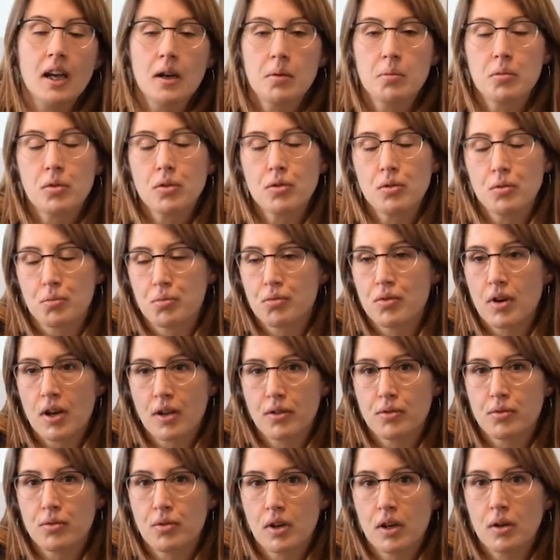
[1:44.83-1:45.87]
Et également de
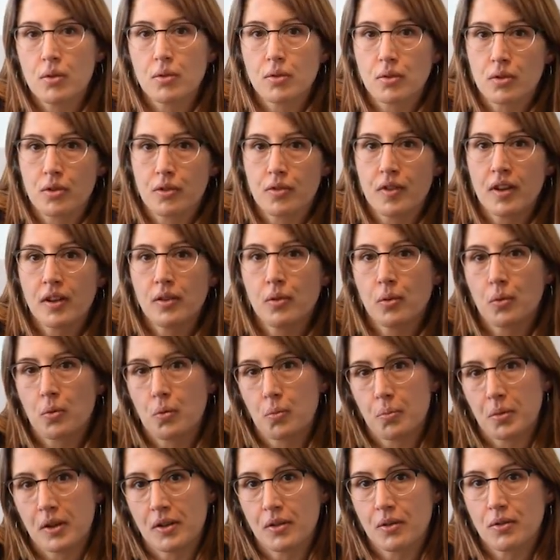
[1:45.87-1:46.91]
pouvoir assurer le
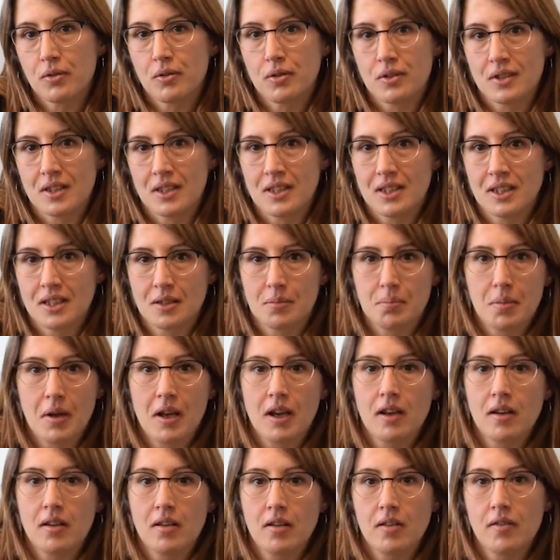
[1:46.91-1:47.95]
transfert de compétences de
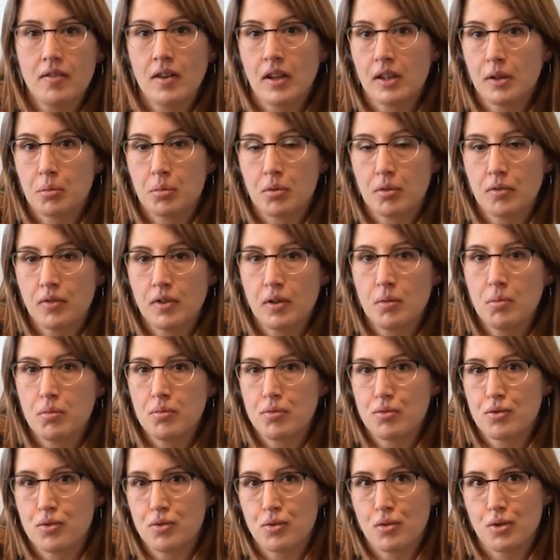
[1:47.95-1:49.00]
ses experts vers des
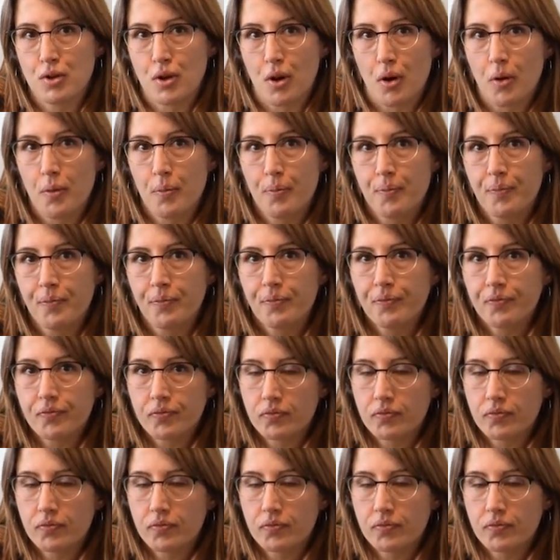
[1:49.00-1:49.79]
profils plus juniors.